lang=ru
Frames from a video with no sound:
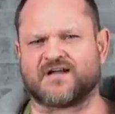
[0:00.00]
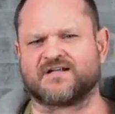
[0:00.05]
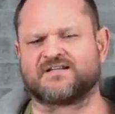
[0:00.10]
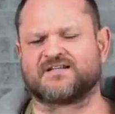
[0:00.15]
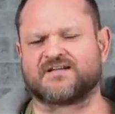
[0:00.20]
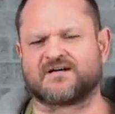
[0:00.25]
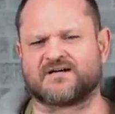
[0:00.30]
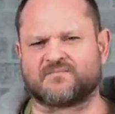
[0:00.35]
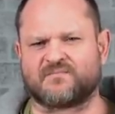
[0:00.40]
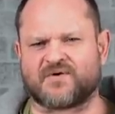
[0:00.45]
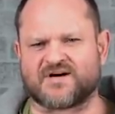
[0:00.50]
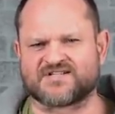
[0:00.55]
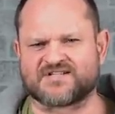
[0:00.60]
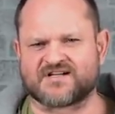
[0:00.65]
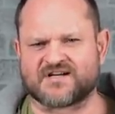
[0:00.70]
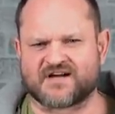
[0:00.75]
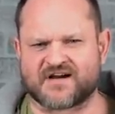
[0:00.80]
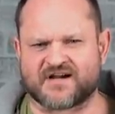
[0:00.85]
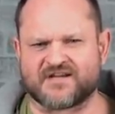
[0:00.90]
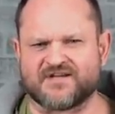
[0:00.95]
это
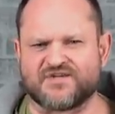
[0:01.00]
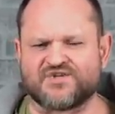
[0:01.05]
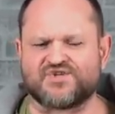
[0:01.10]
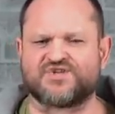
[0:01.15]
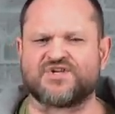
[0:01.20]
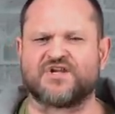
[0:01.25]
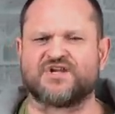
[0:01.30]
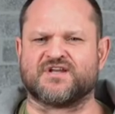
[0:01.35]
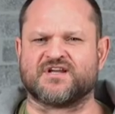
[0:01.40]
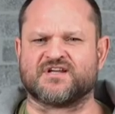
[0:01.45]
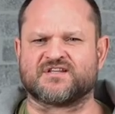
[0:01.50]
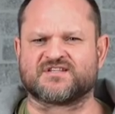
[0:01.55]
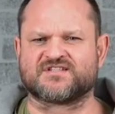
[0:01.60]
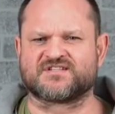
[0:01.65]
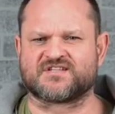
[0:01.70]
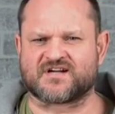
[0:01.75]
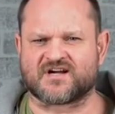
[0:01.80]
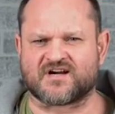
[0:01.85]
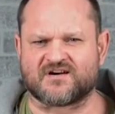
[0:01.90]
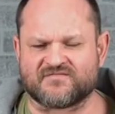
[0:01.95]
база ограничений, это
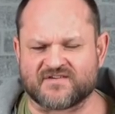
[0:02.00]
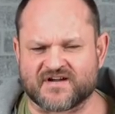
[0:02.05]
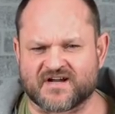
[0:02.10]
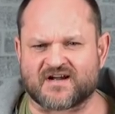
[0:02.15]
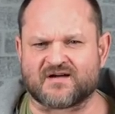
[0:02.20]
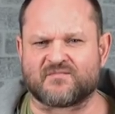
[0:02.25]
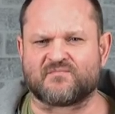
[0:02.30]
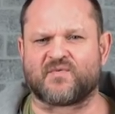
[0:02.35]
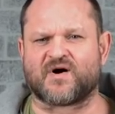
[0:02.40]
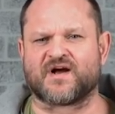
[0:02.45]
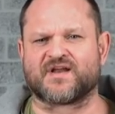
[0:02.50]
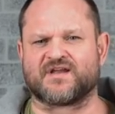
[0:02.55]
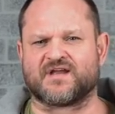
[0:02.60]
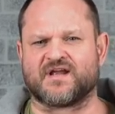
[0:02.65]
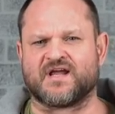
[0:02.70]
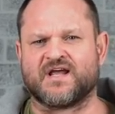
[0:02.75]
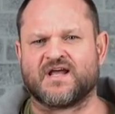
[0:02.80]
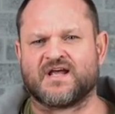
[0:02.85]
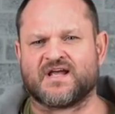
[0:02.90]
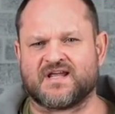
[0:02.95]
страховые компании